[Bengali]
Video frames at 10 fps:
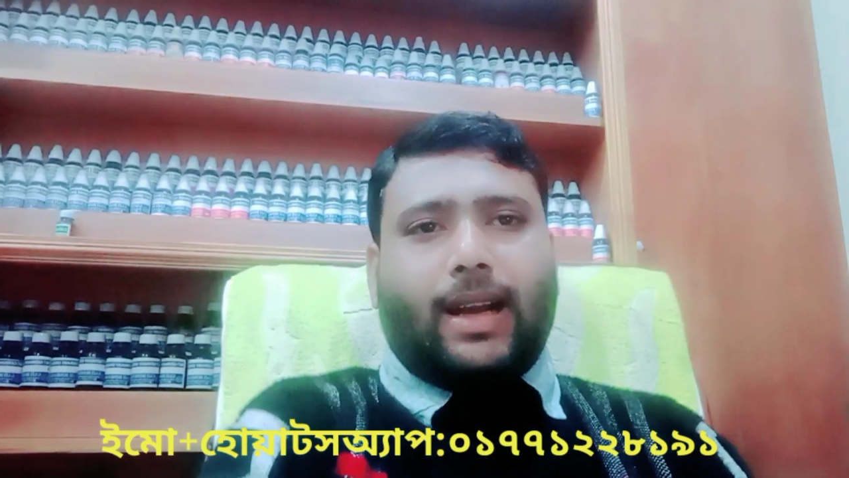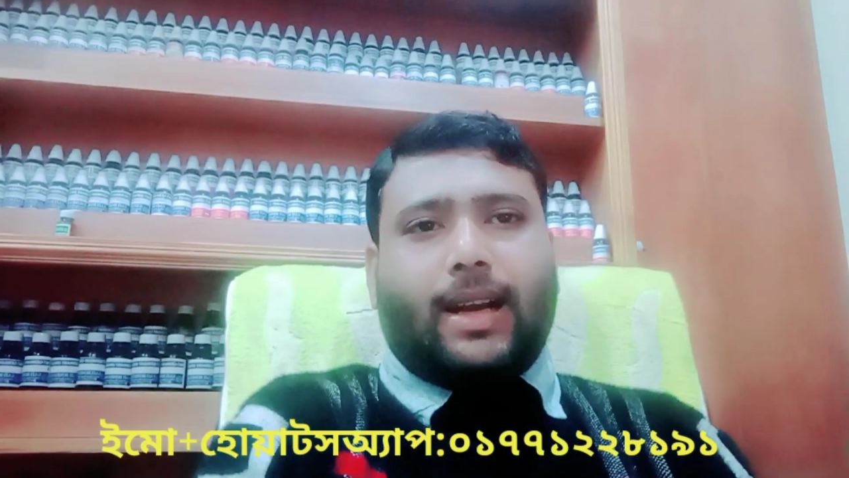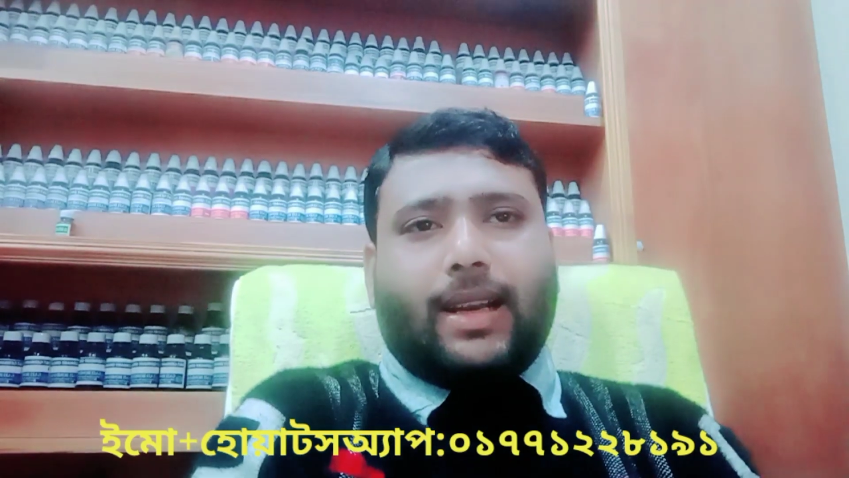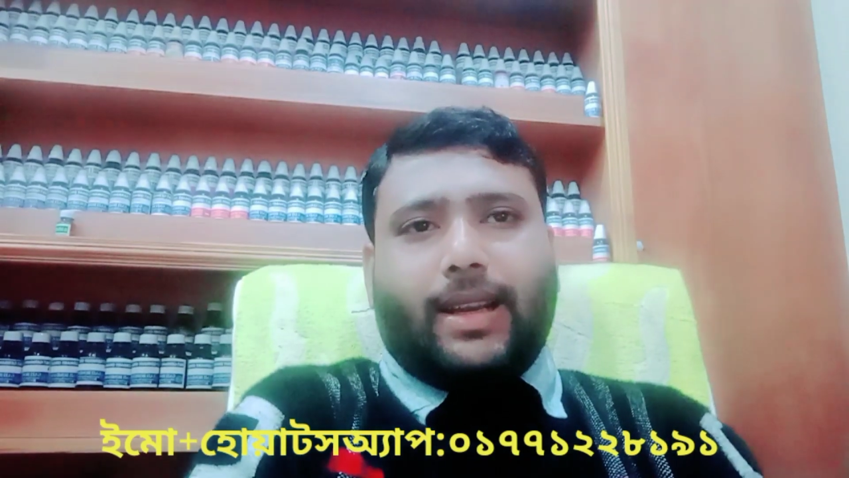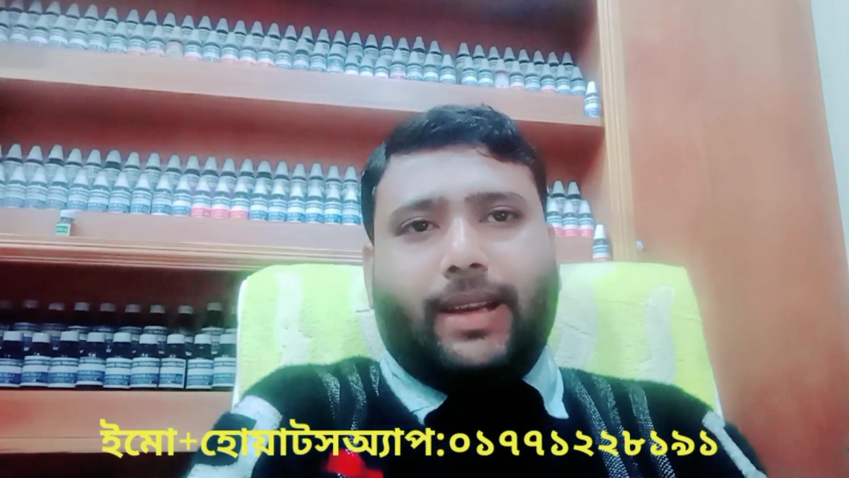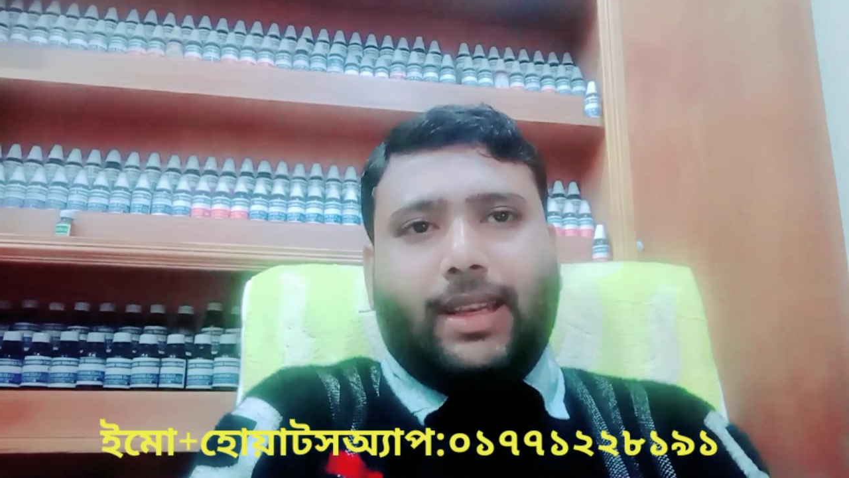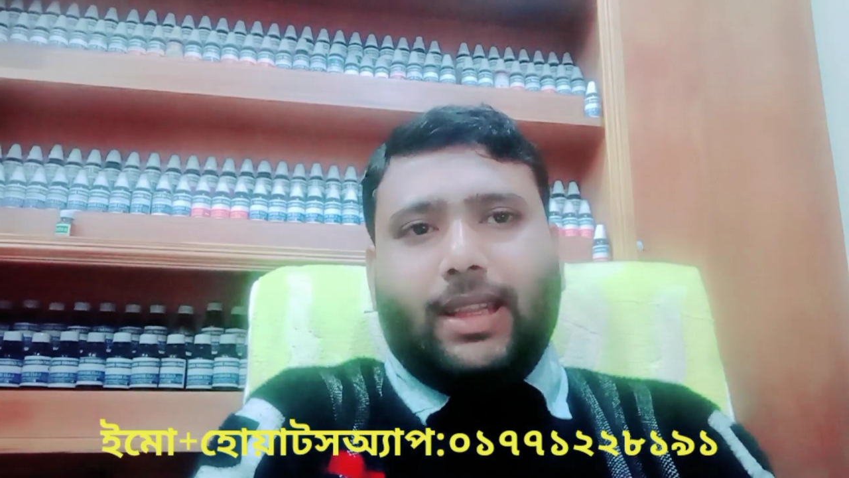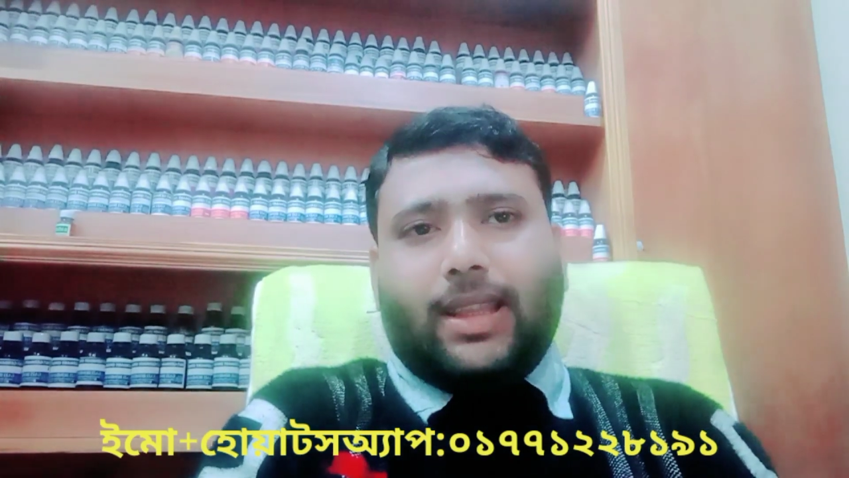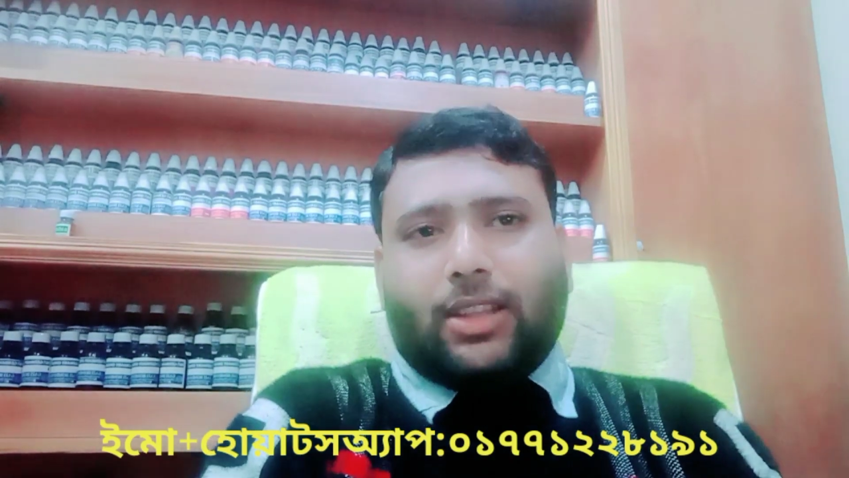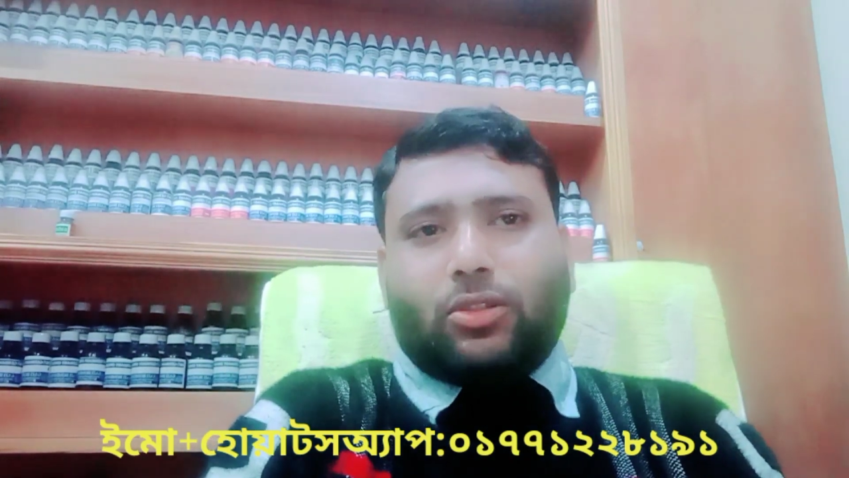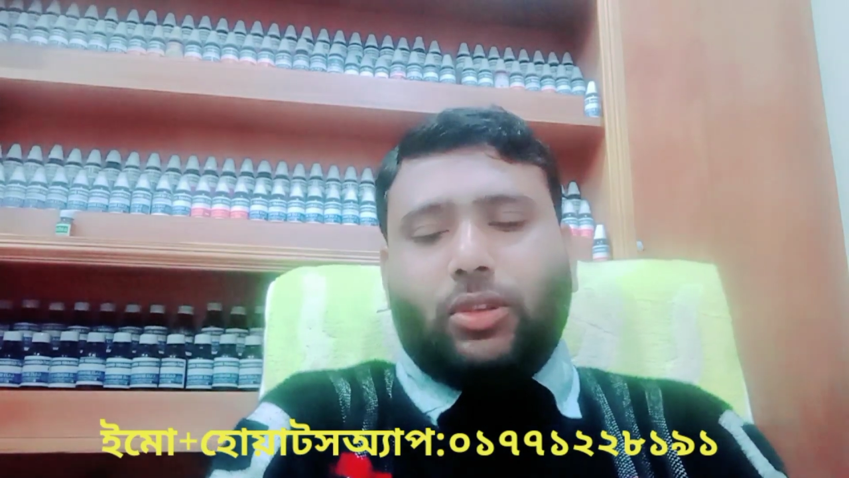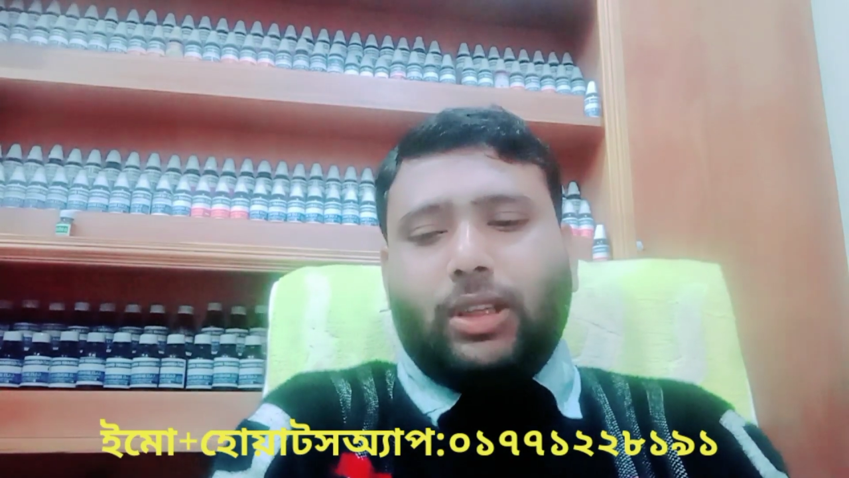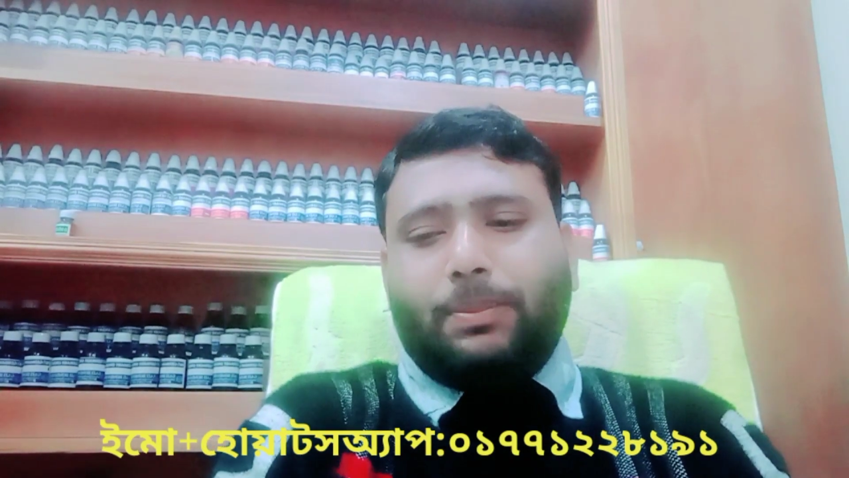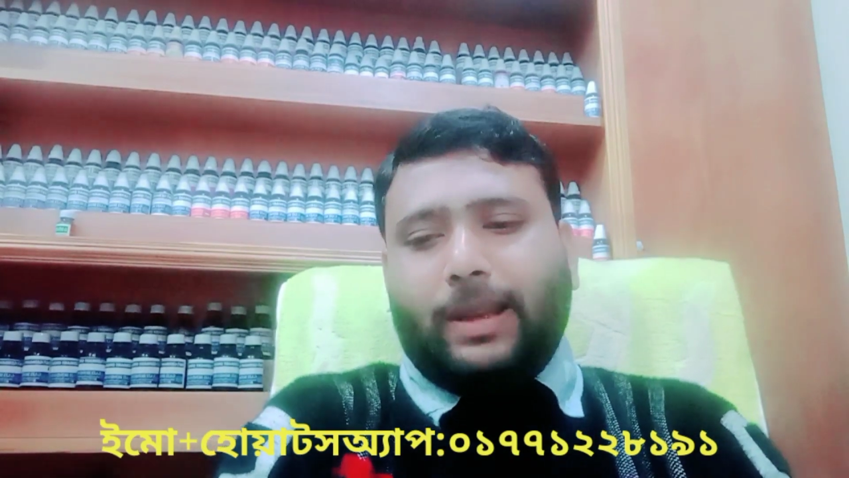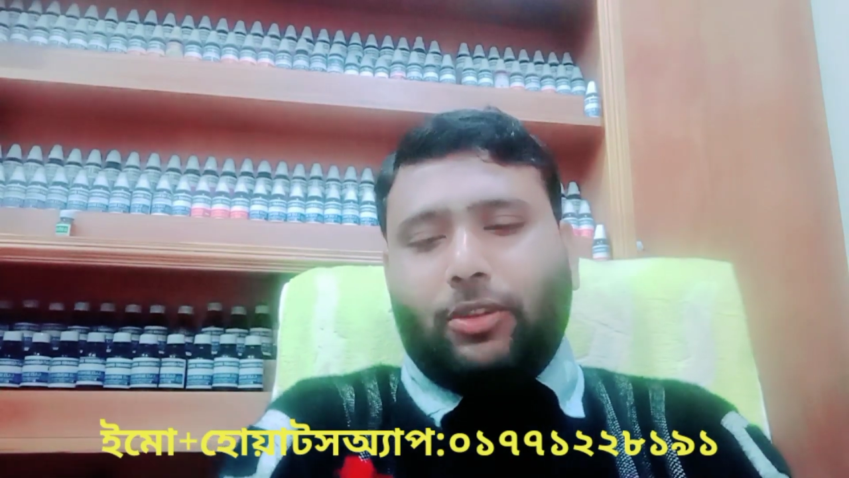আর এটি
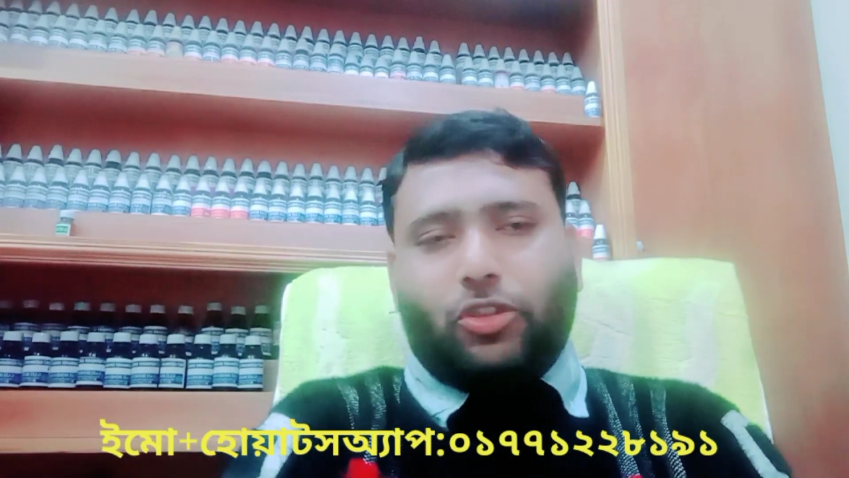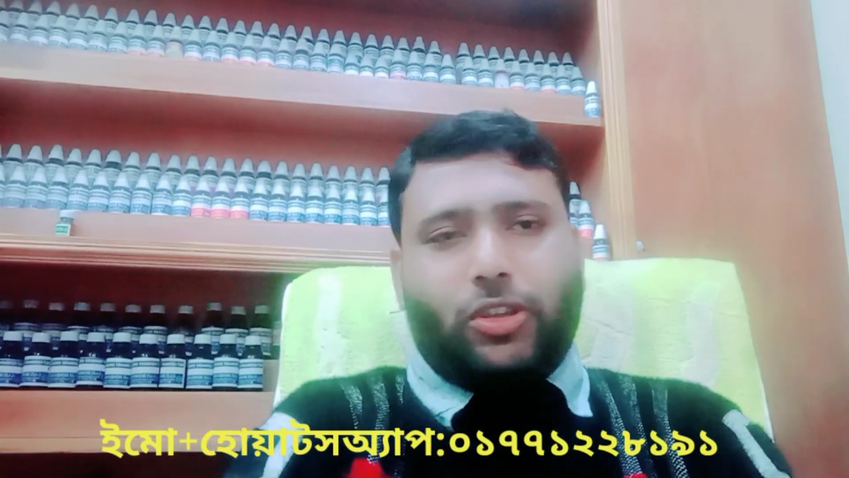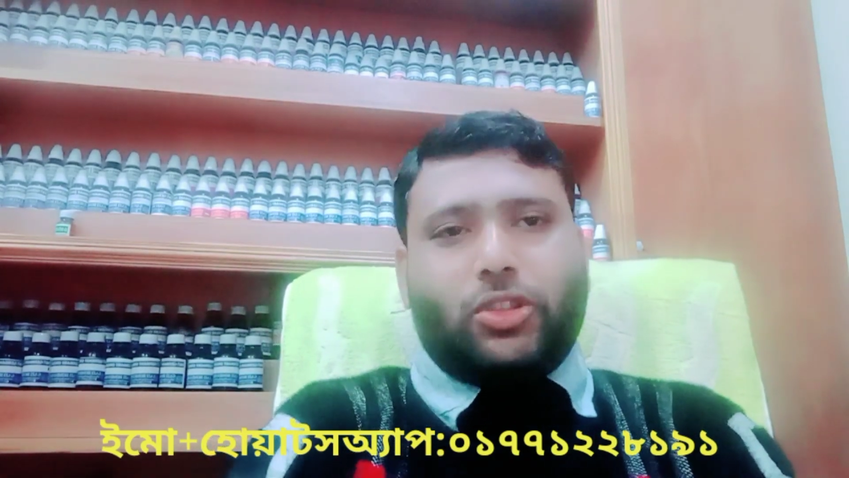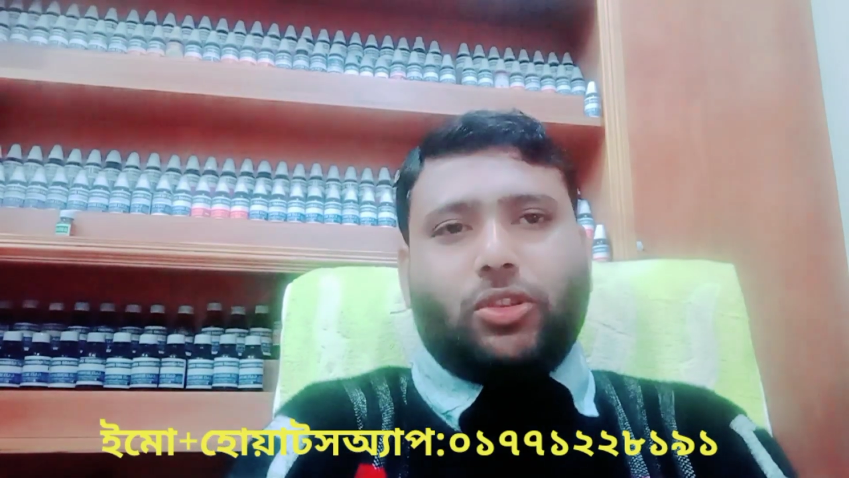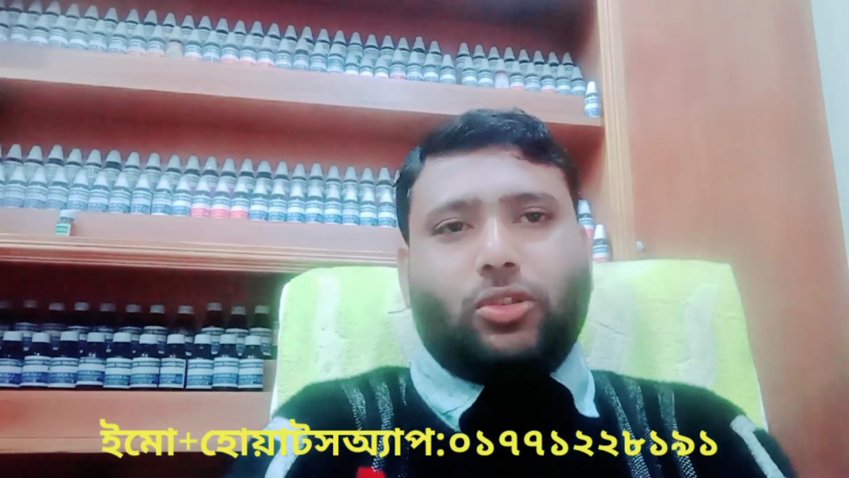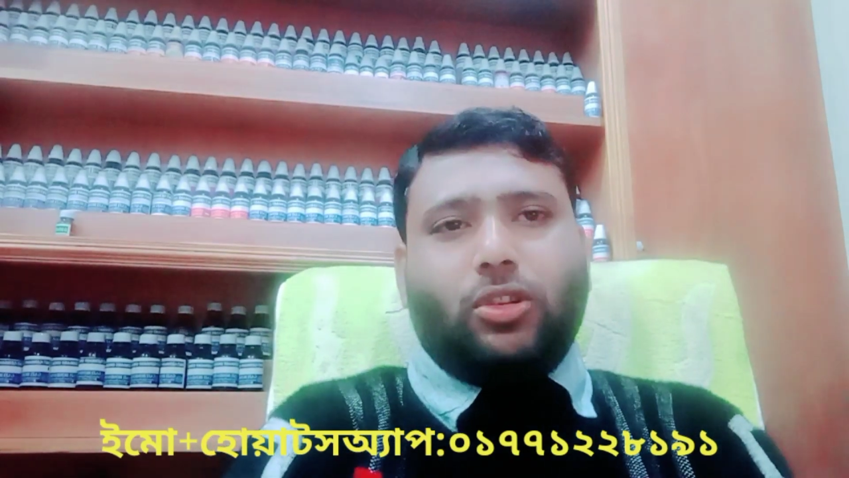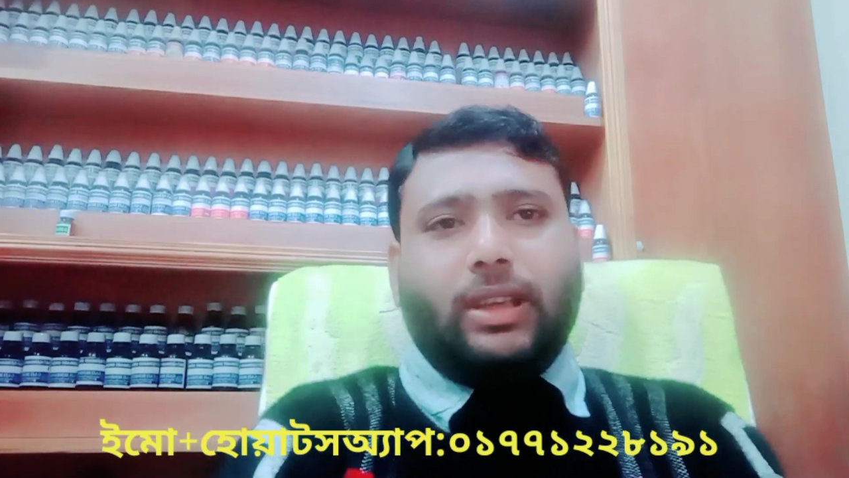তাৎক্ষণিক পলিউশনের জন্য